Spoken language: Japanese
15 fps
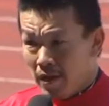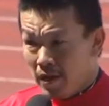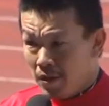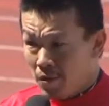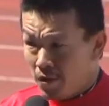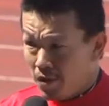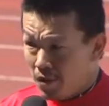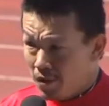はい
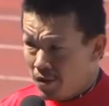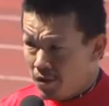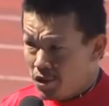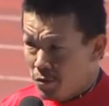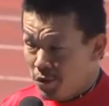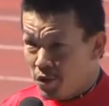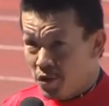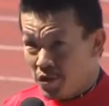えっ
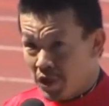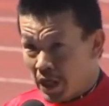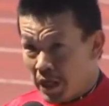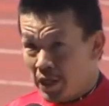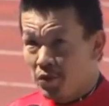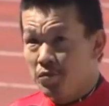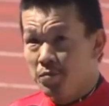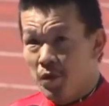と地元の
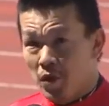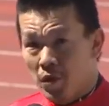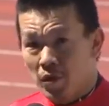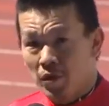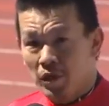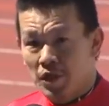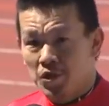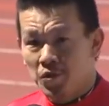坂田君も
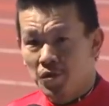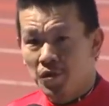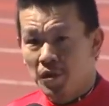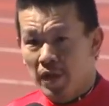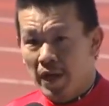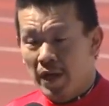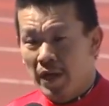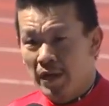決勝
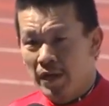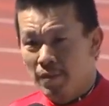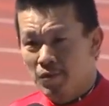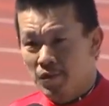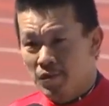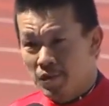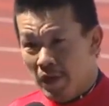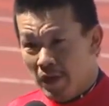乗って多
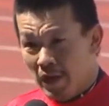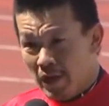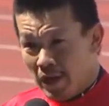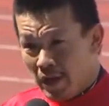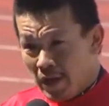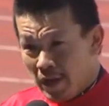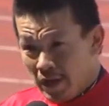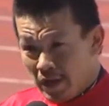分
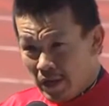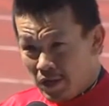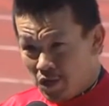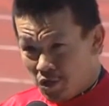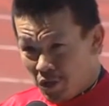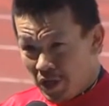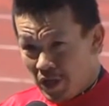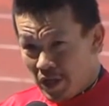
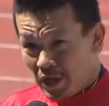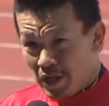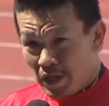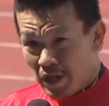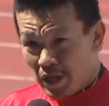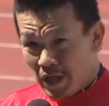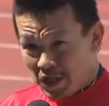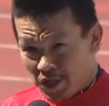一緒に
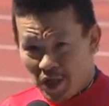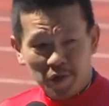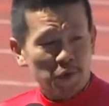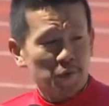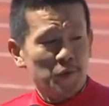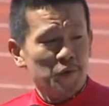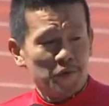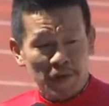走れ
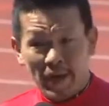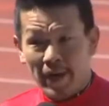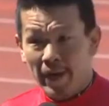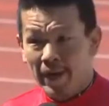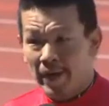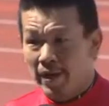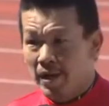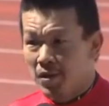ると思うので
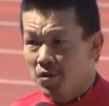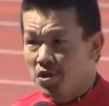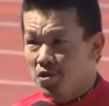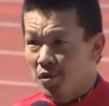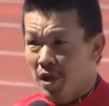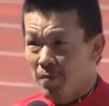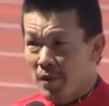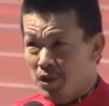あの
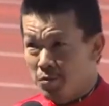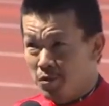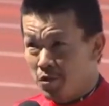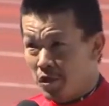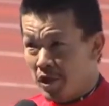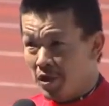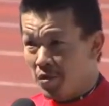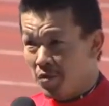一生懸命自
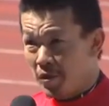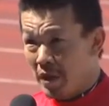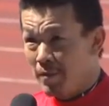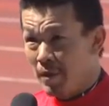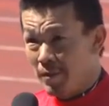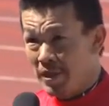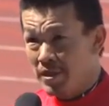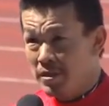分のできること
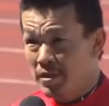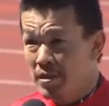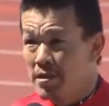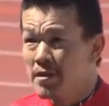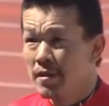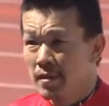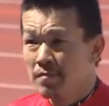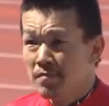頑張ります
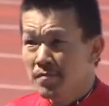